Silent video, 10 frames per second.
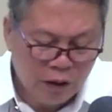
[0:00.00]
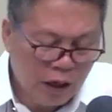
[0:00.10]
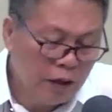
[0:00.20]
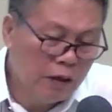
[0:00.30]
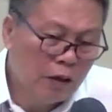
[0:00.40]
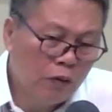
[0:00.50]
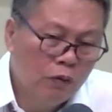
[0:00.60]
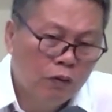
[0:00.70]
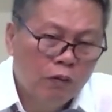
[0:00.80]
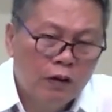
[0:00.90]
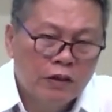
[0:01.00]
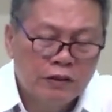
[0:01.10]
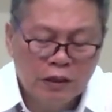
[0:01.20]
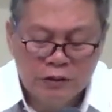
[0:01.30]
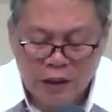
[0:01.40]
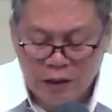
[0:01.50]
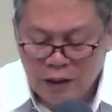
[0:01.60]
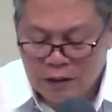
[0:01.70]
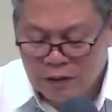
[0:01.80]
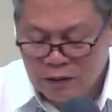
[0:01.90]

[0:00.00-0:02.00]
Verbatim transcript: ay nako, walang saysay yan.